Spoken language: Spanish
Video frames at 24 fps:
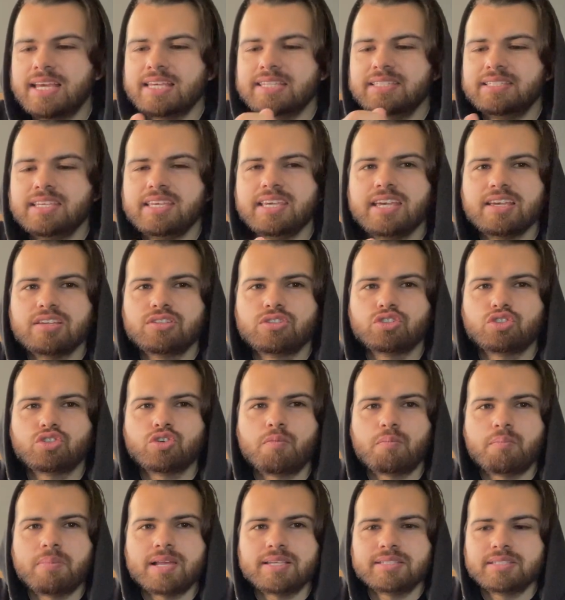Sí, estos
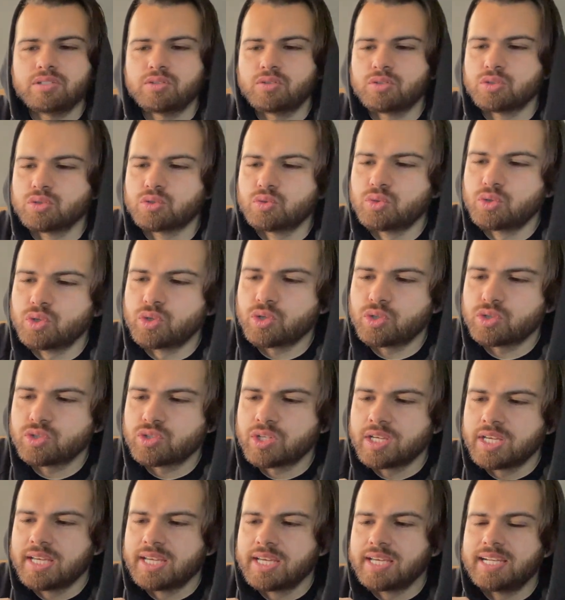son plásticos
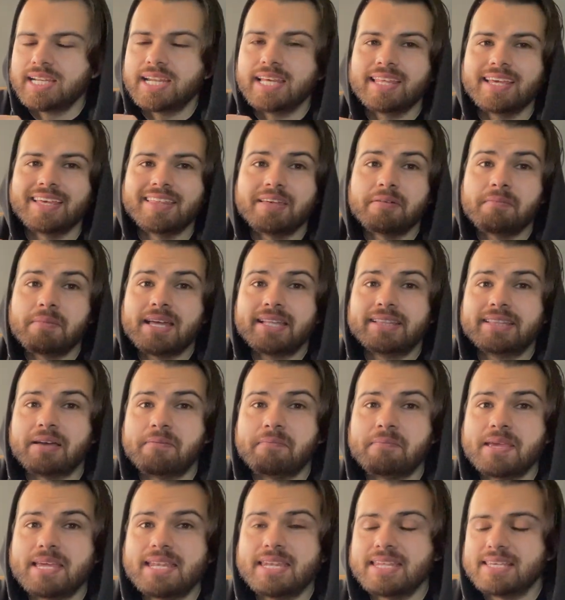duros. La diadema
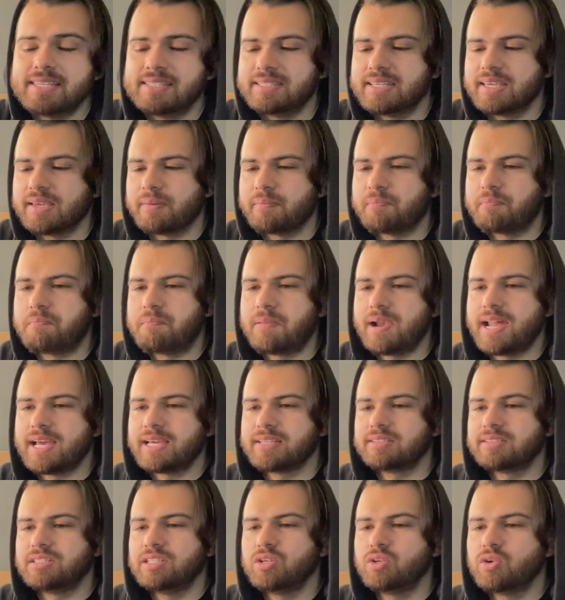también es de
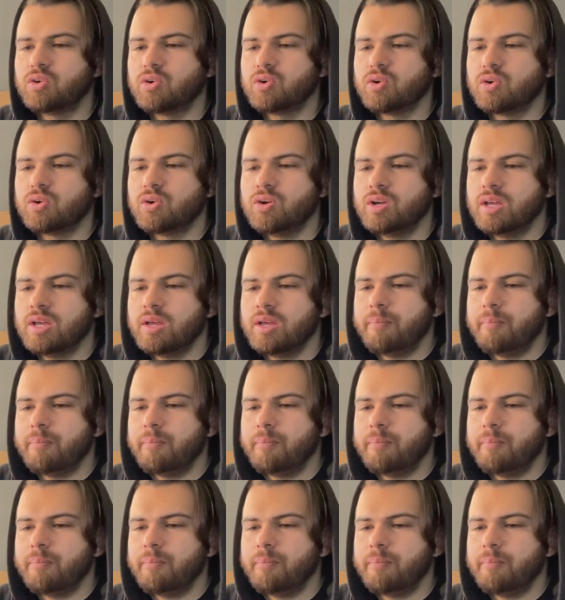plástico.